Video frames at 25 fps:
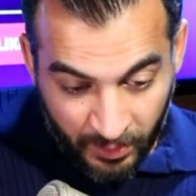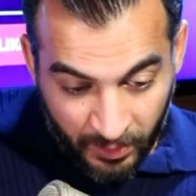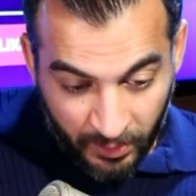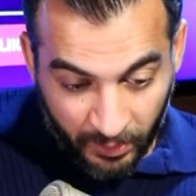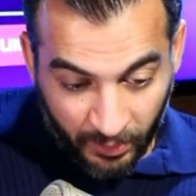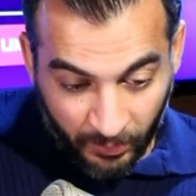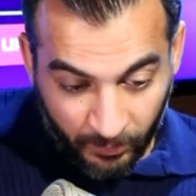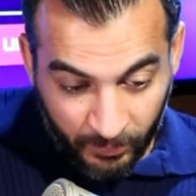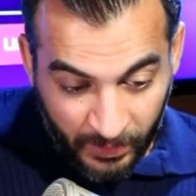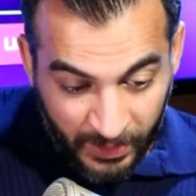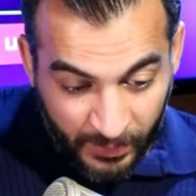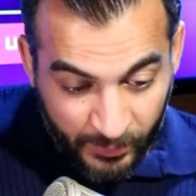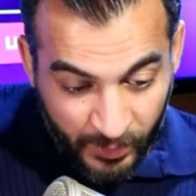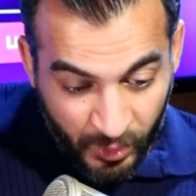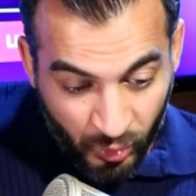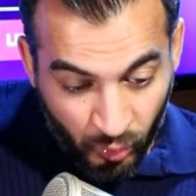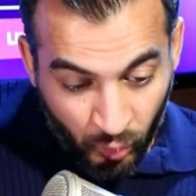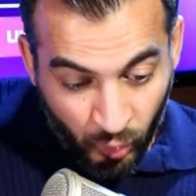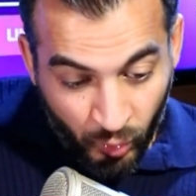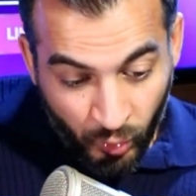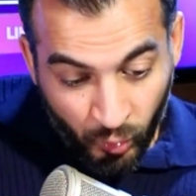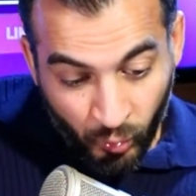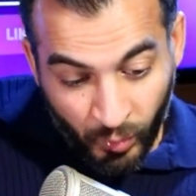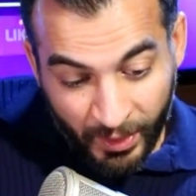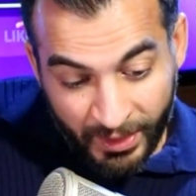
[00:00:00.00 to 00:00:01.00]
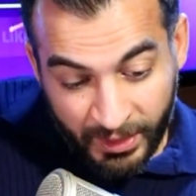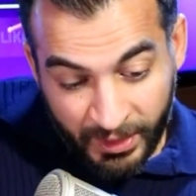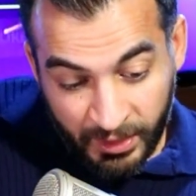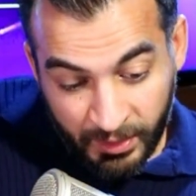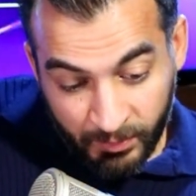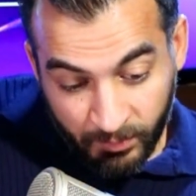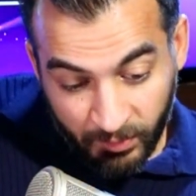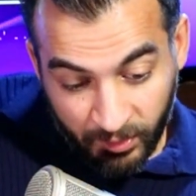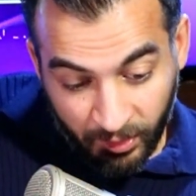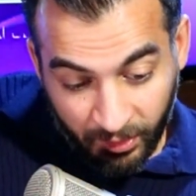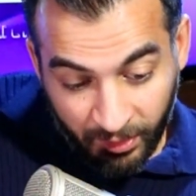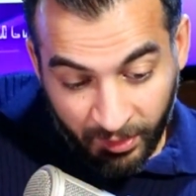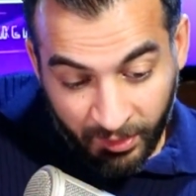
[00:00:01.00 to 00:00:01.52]
ربنا بيقول وإن
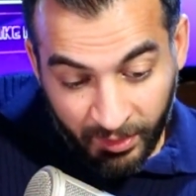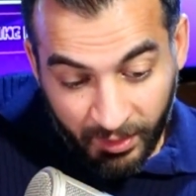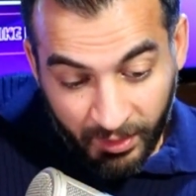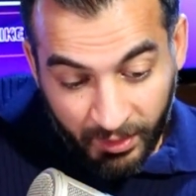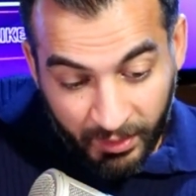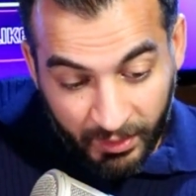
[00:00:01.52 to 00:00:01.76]
امرأة